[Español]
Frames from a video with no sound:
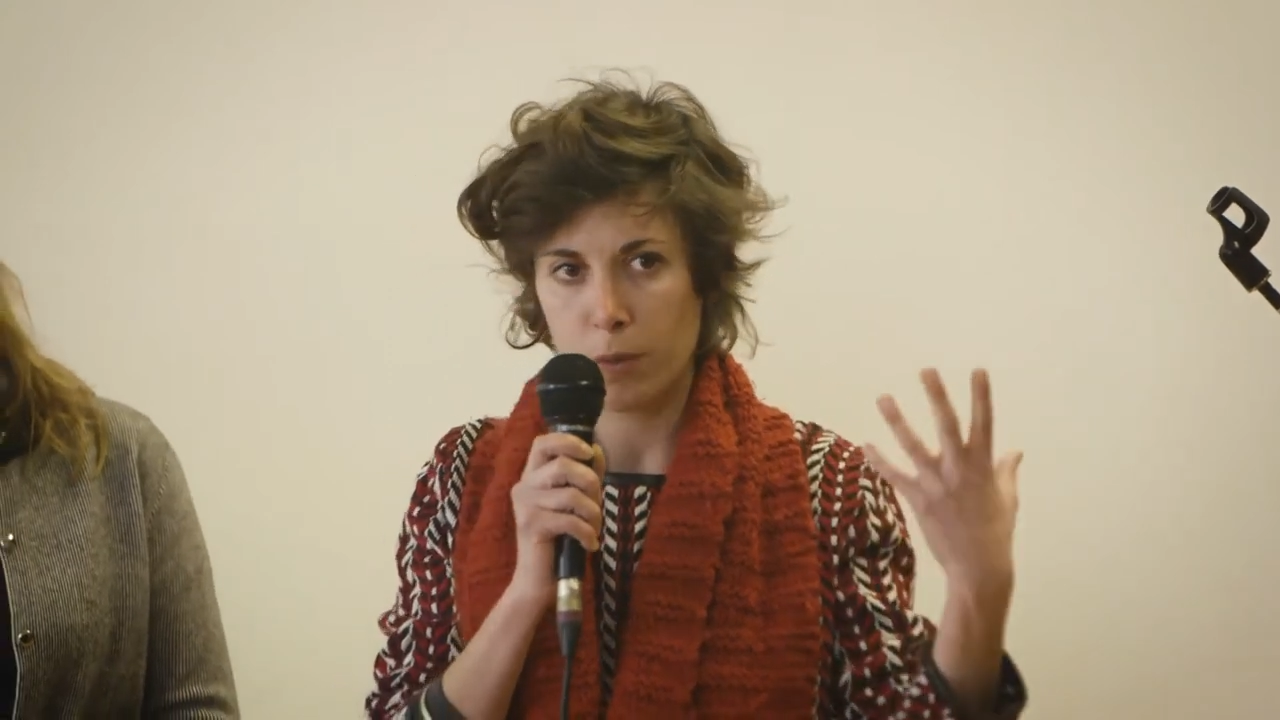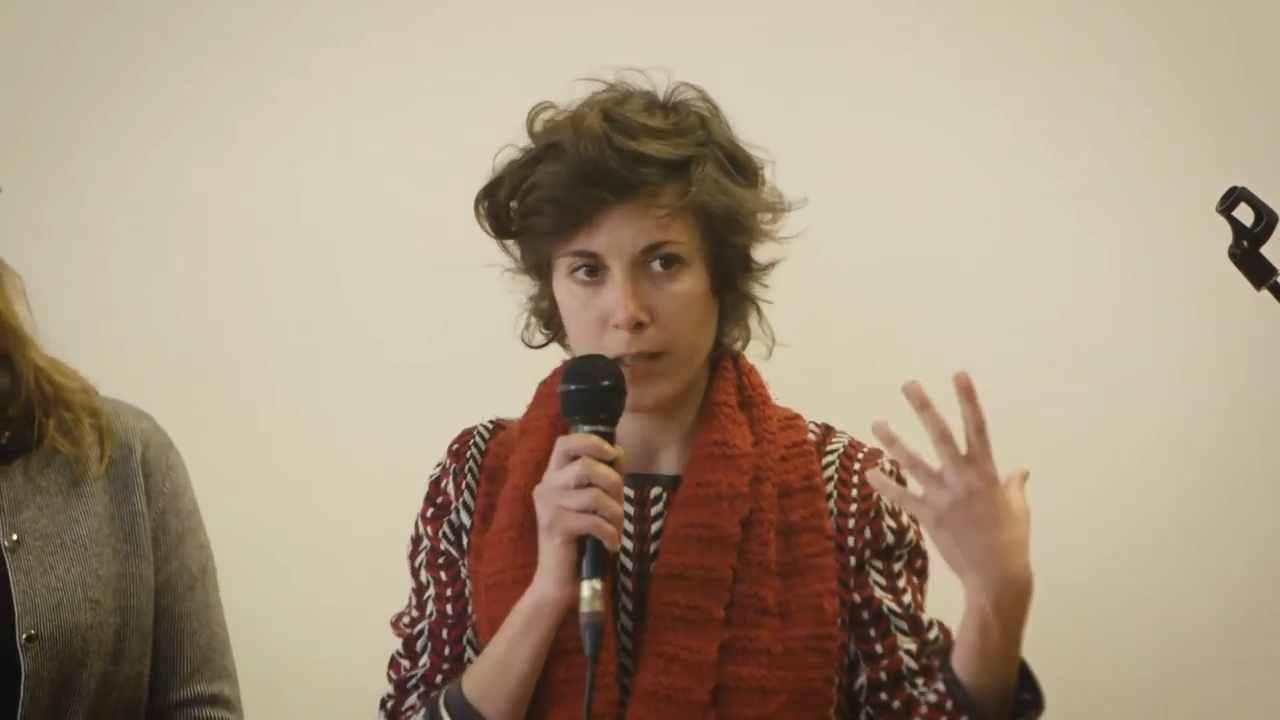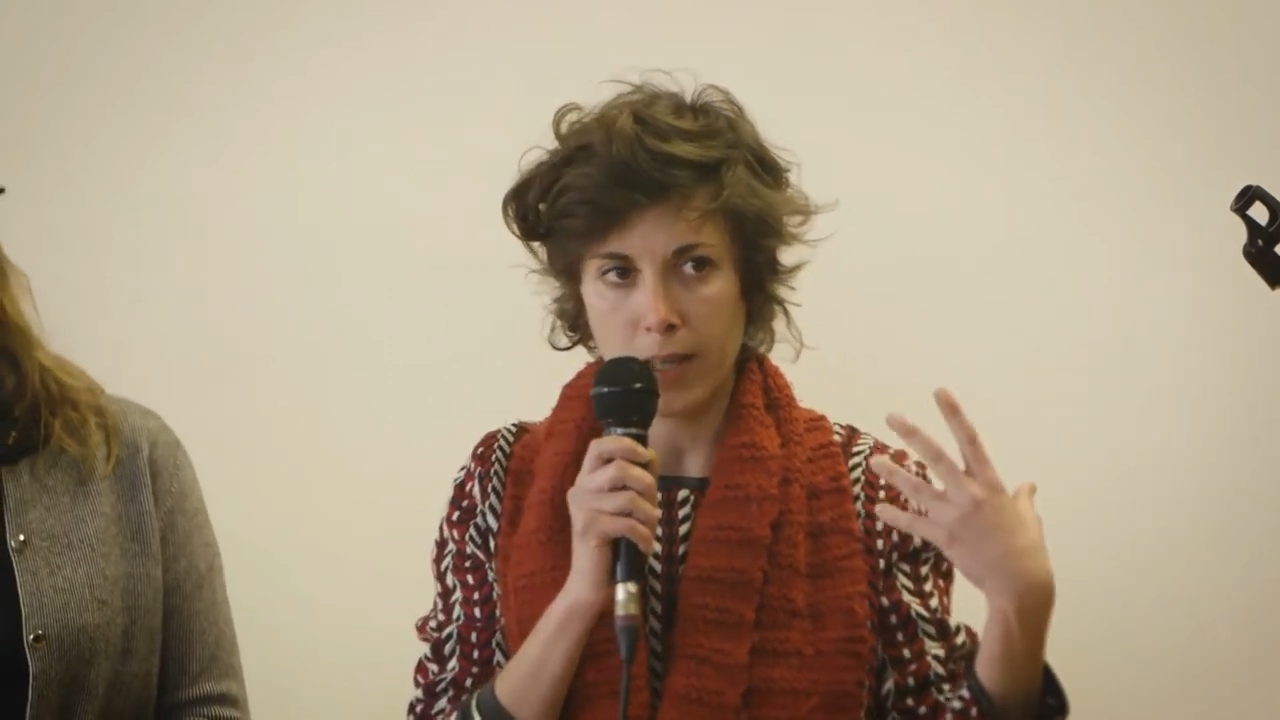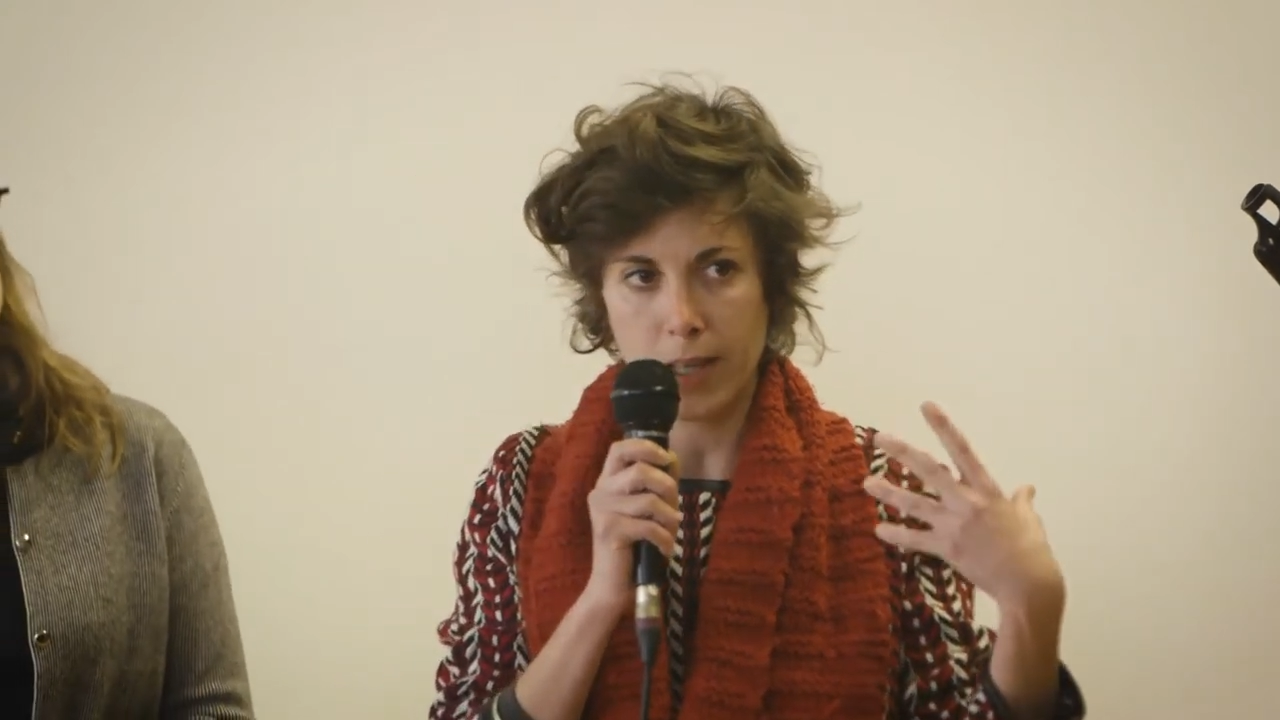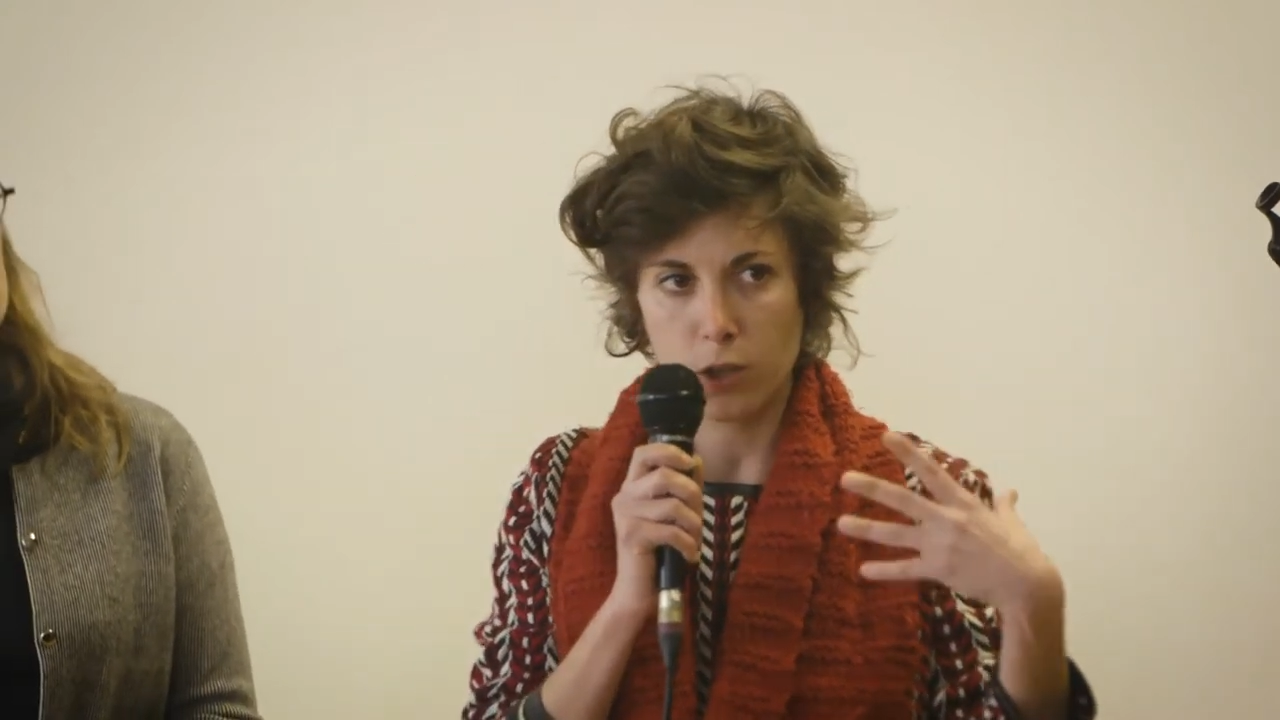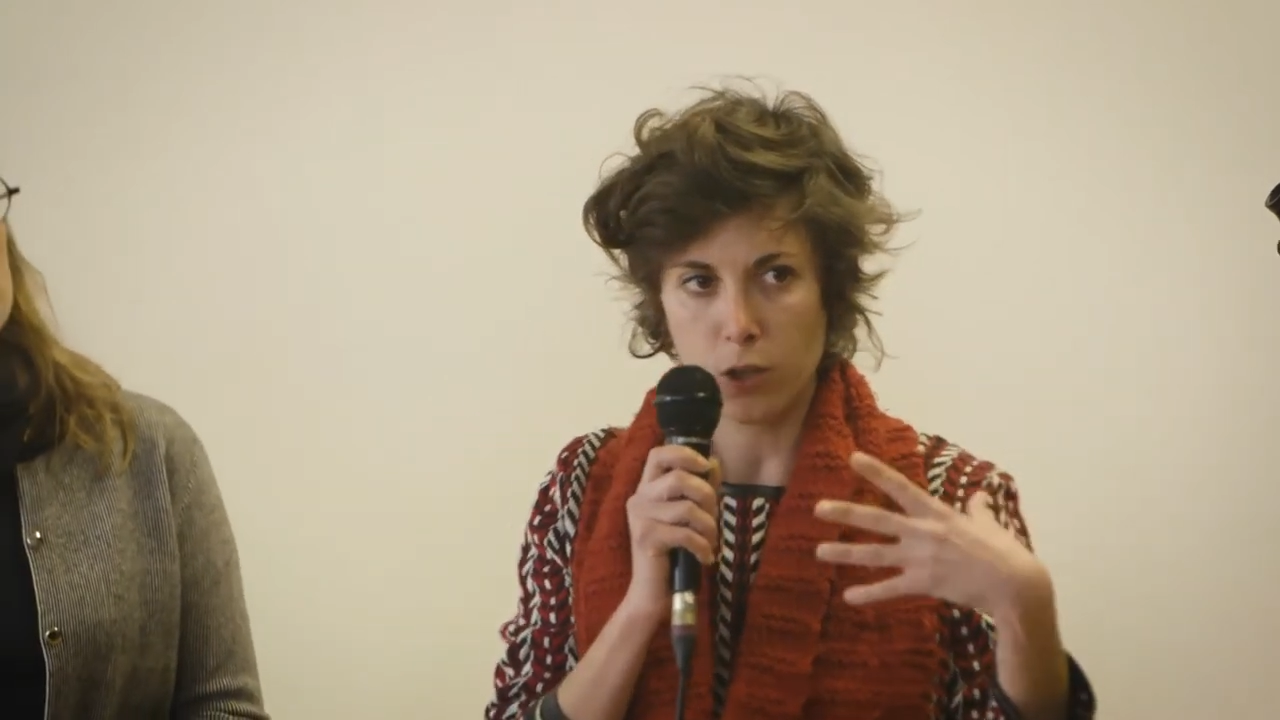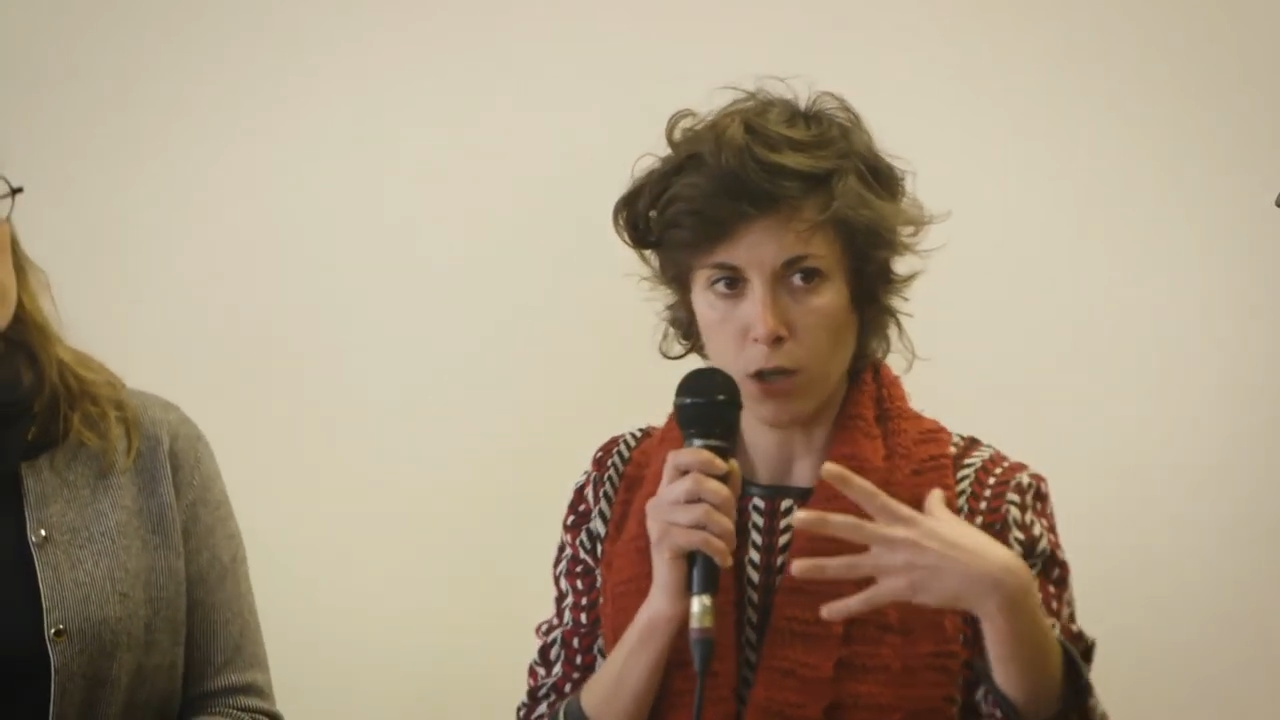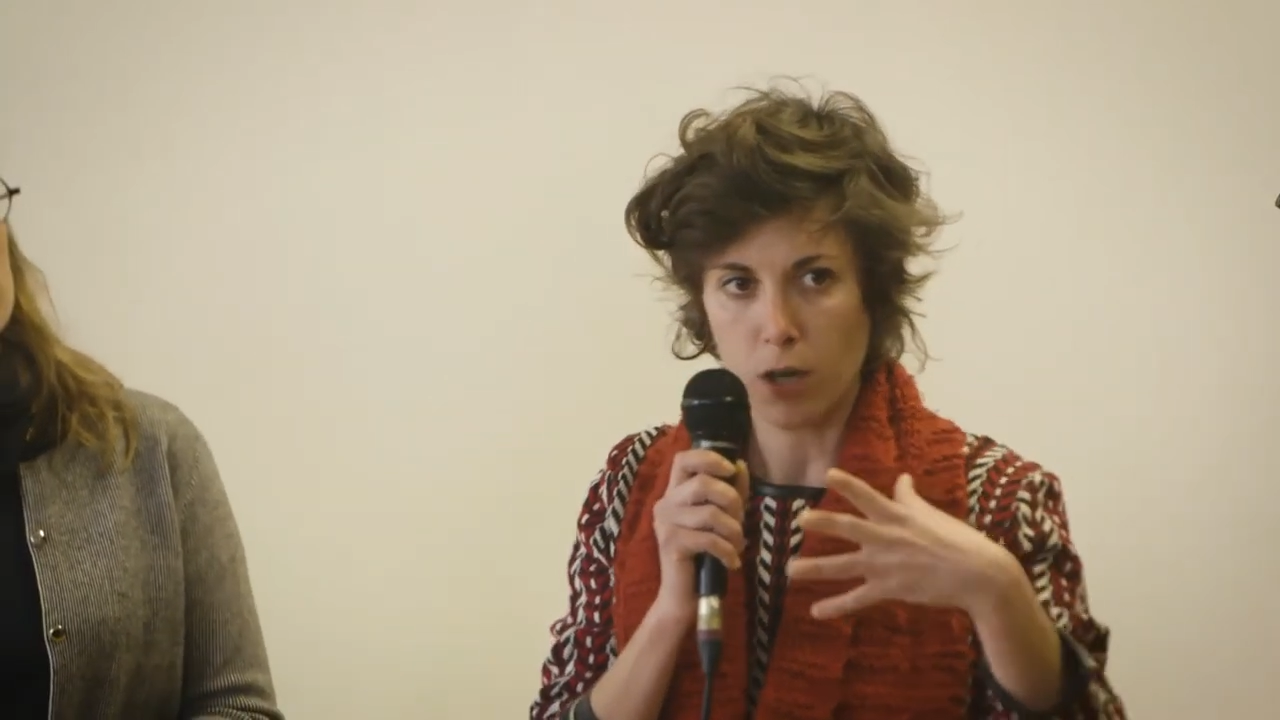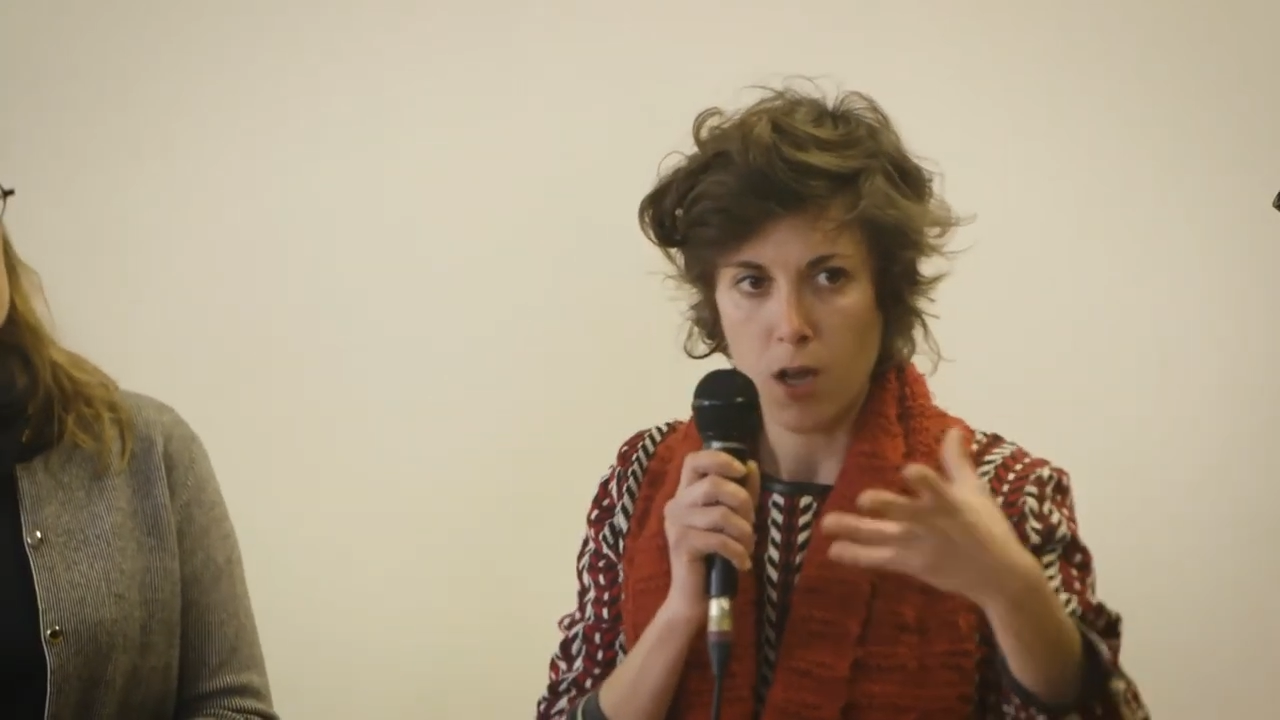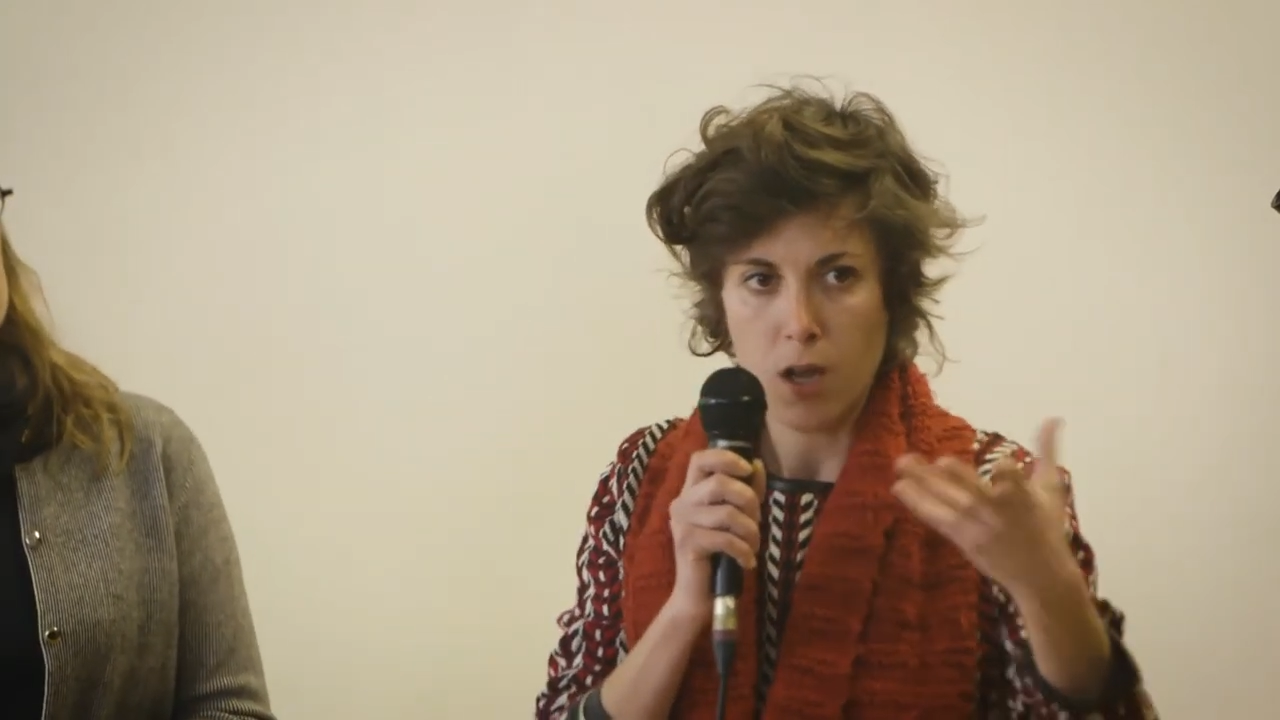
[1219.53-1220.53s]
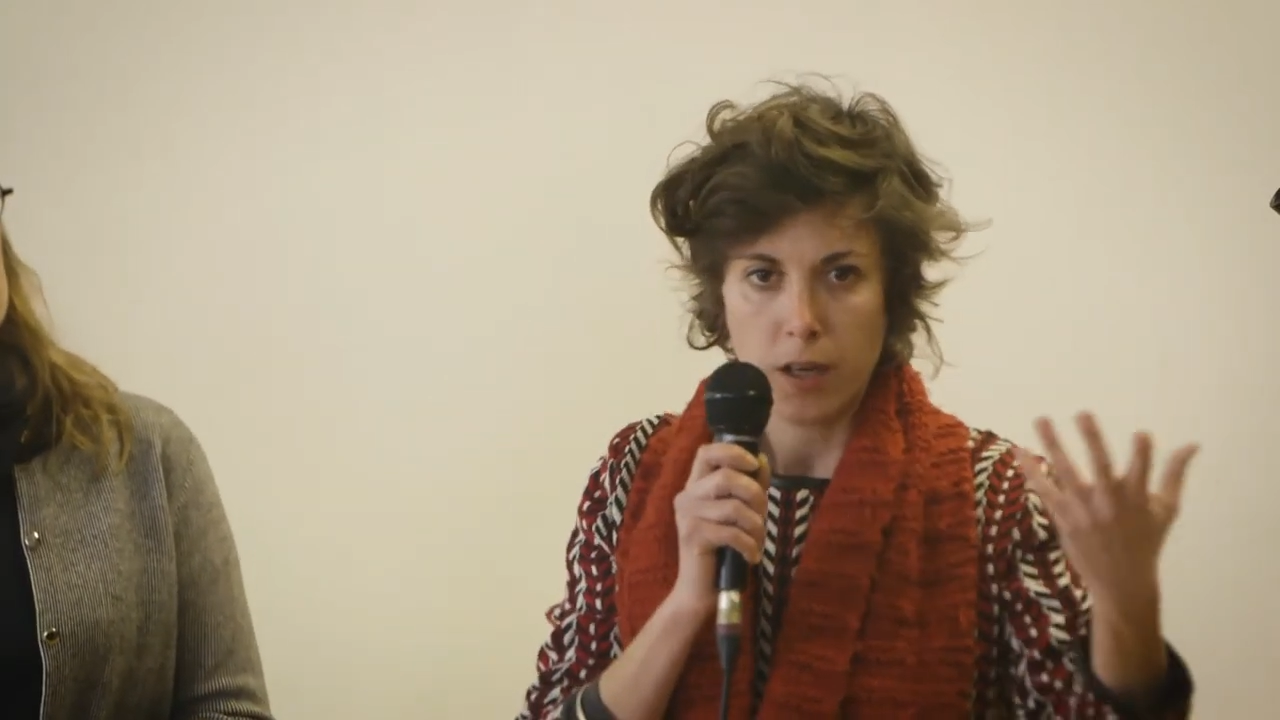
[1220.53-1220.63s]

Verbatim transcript: comité director